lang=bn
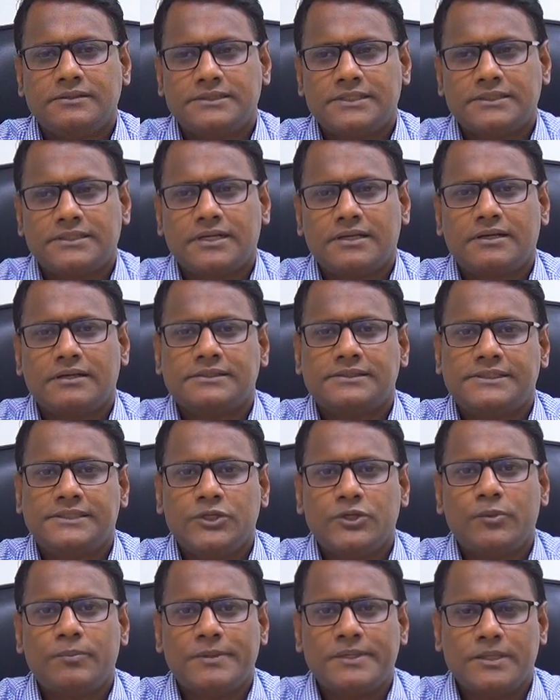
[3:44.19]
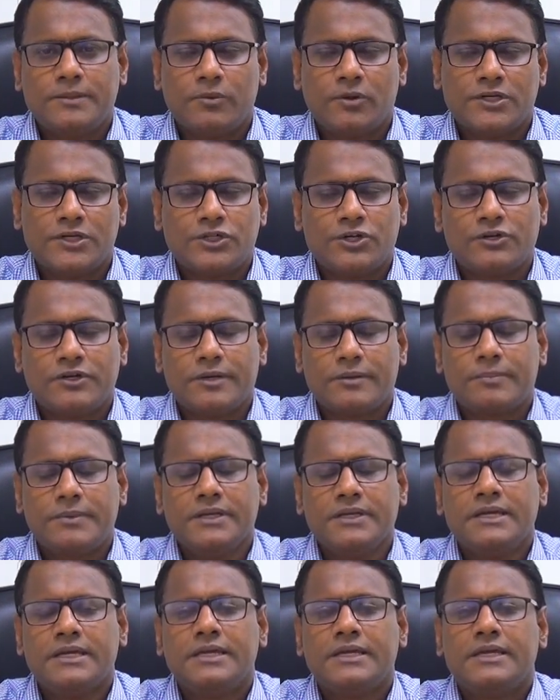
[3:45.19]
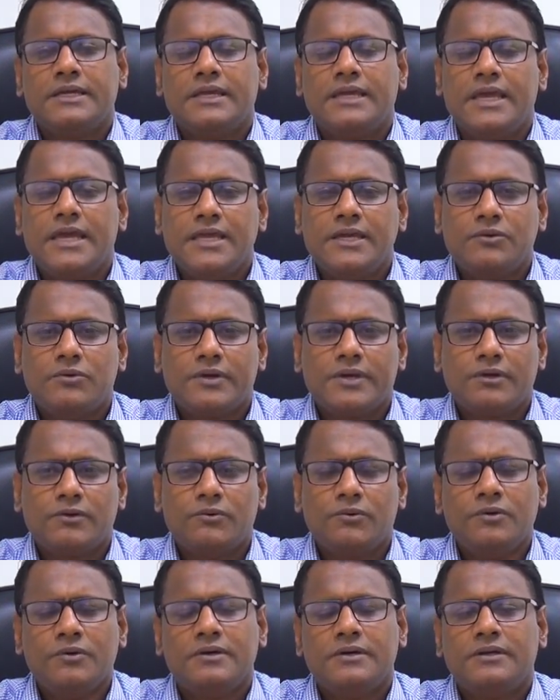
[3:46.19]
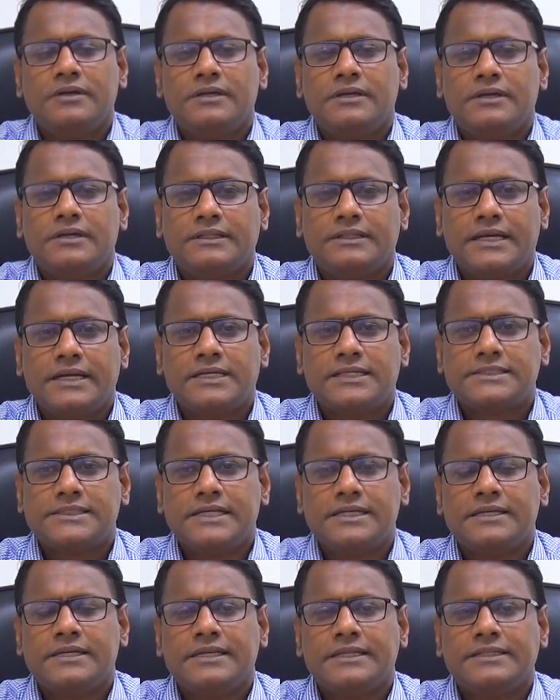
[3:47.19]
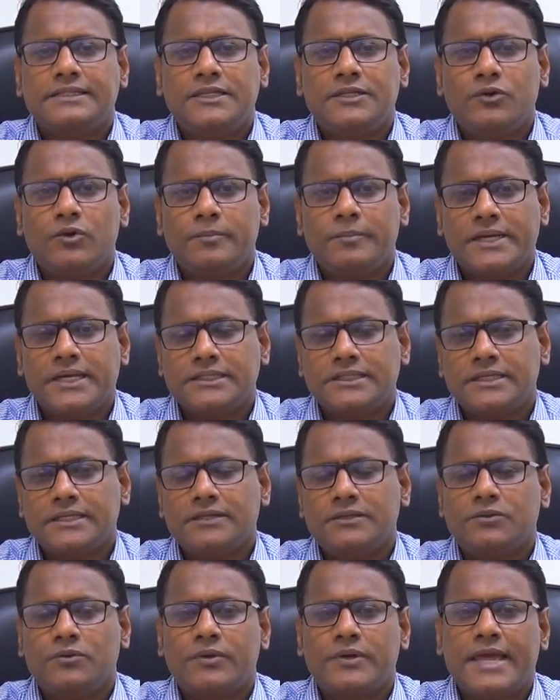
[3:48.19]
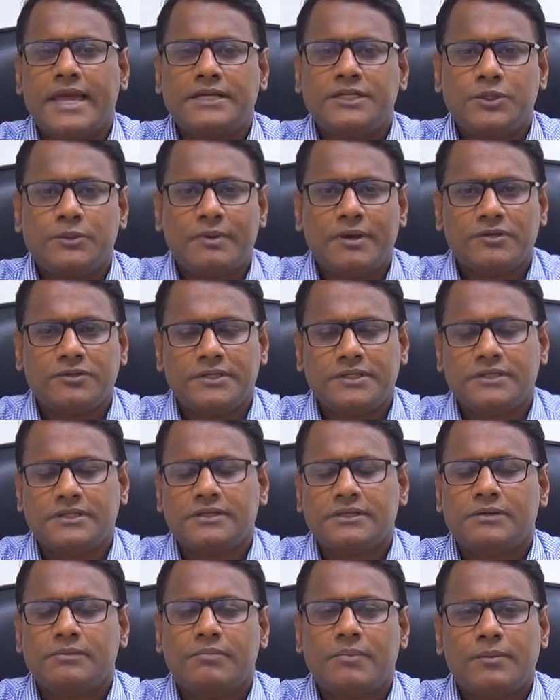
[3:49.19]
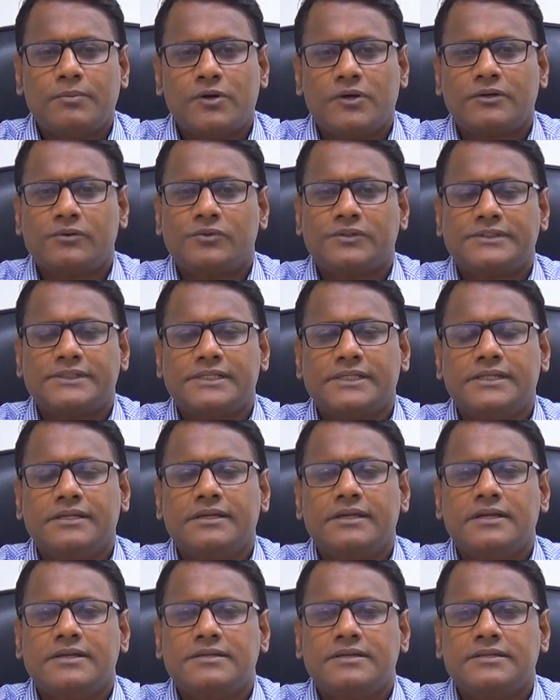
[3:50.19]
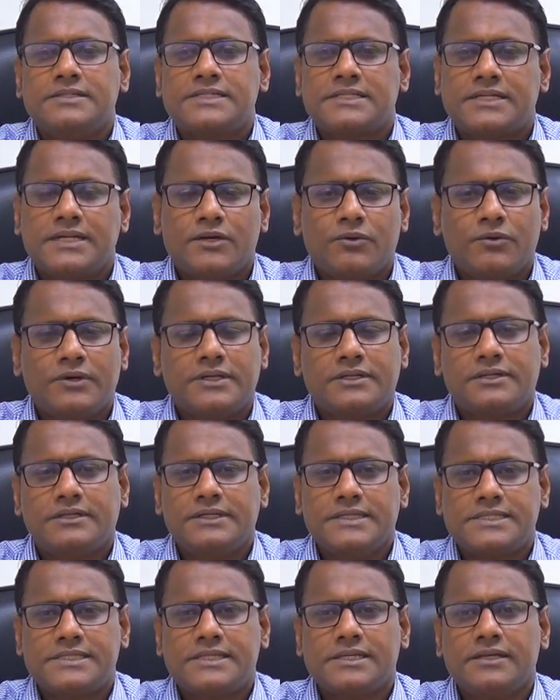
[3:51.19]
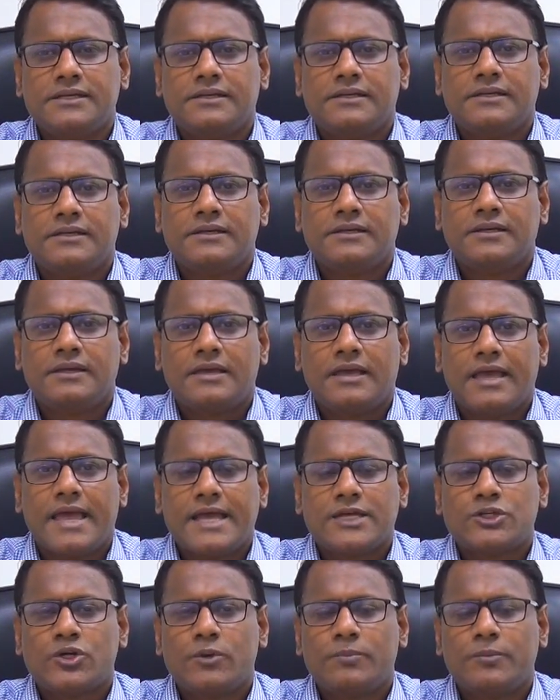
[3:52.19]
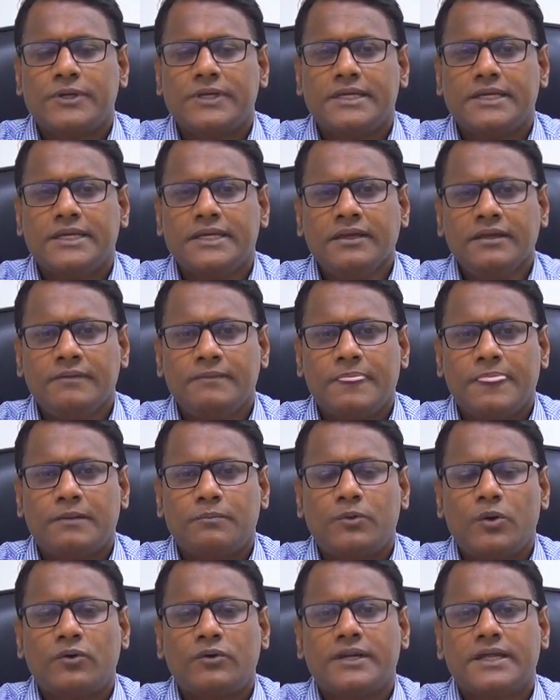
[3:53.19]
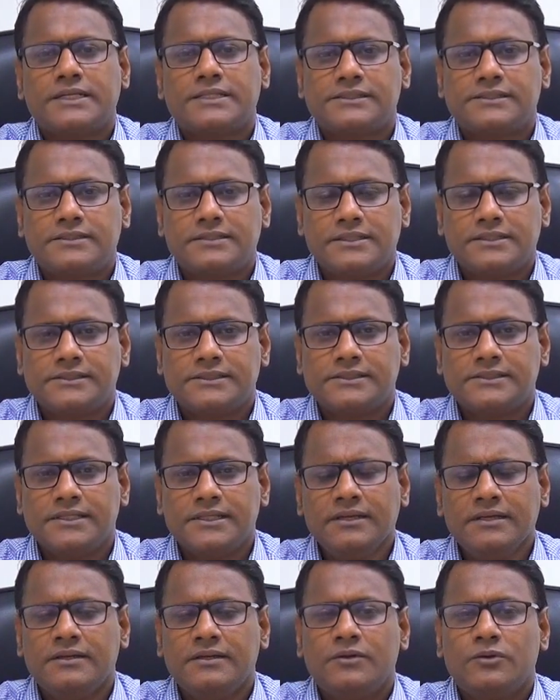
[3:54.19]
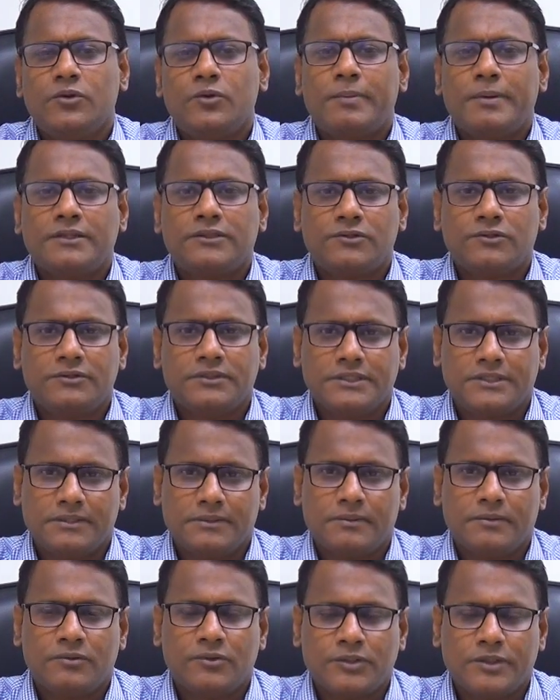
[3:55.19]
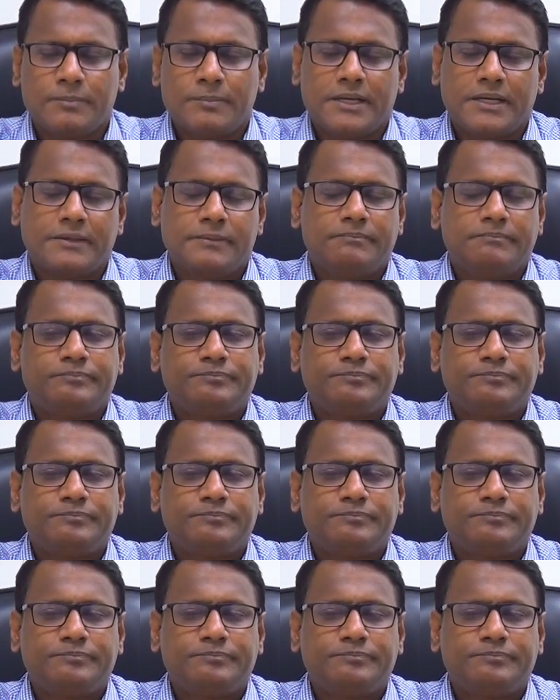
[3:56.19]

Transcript: যেটা সিওপিডি বলে সংক্ষেপে এই রোগেও দেখা যায় দীর্ঘমেয়াদী রোগী অ্যান্টিবায়োটিক ব্যবহার করছে স্টেরয়েড নিচ্ছে এক সময় গিয়ে ব্রনকেক্সটেসিসে রূপান্তর নিতে হতে পারে